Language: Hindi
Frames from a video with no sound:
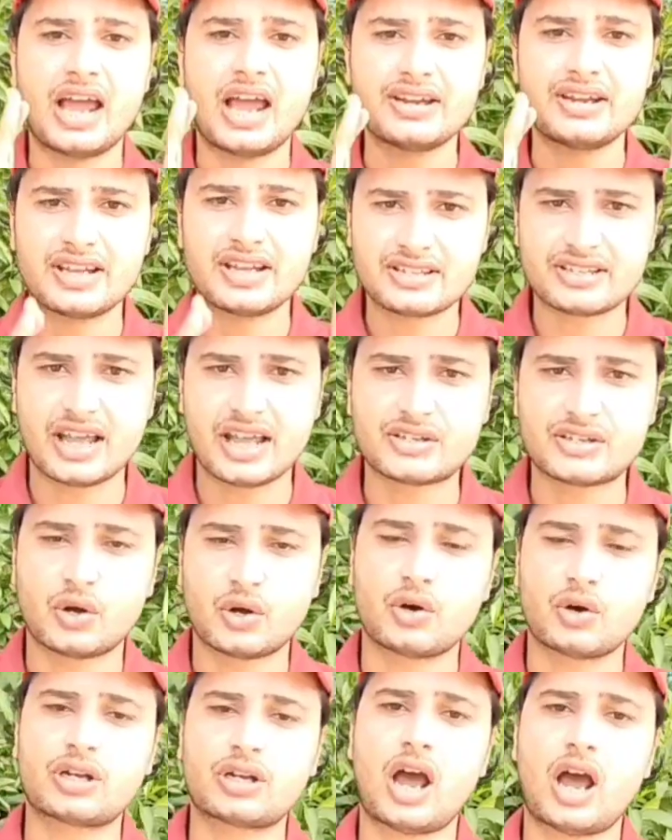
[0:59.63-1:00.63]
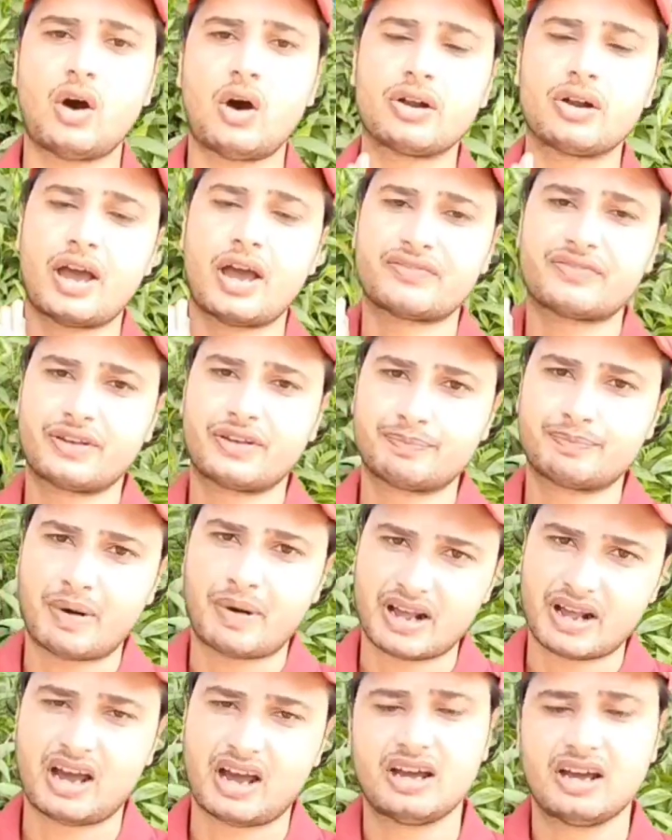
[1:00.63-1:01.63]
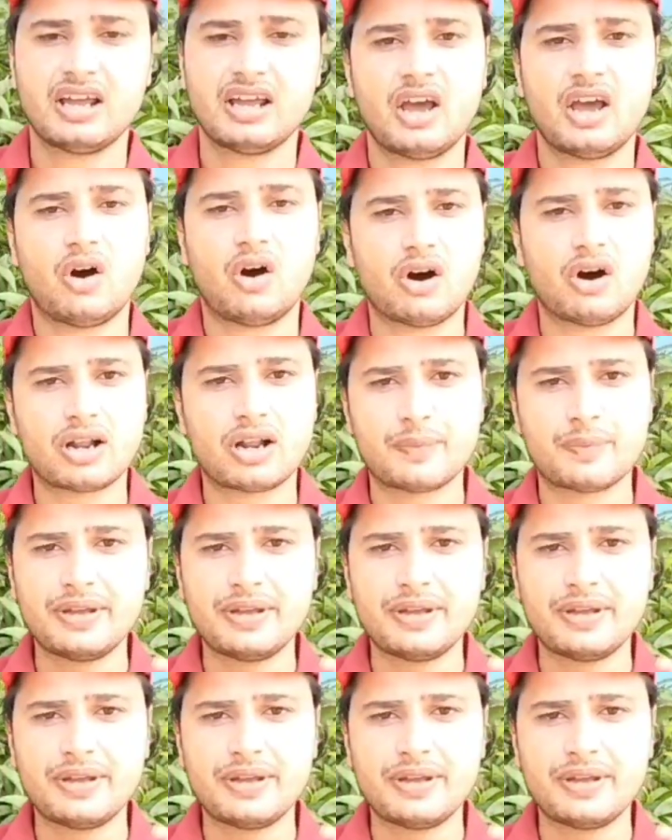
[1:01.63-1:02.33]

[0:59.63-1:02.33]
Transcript: चाहे नशा छोटा हो या फिर बड़ा और